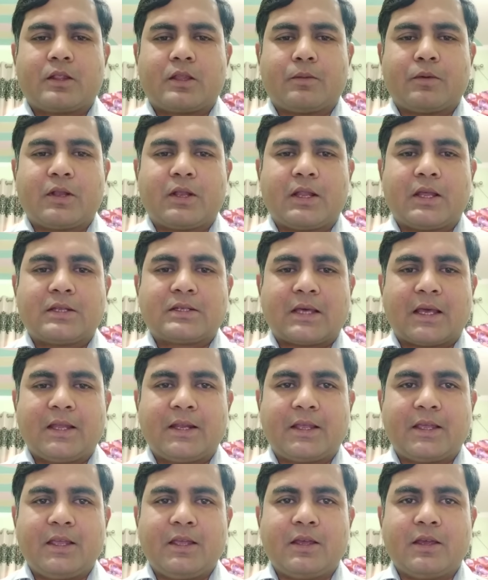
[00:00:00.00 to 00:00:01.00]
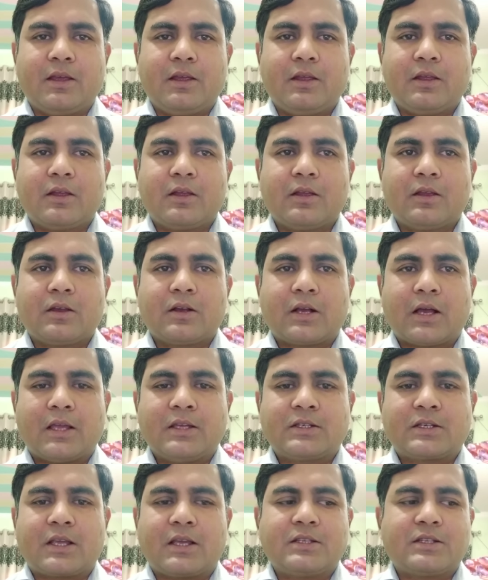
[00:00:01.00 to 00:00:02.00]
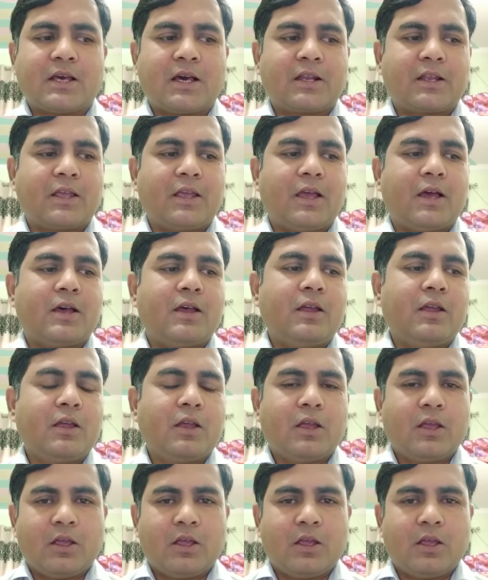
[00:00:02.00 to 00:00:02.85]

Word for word: तमन्ना जाहिर की है ख्वाहिश का इजहार किया है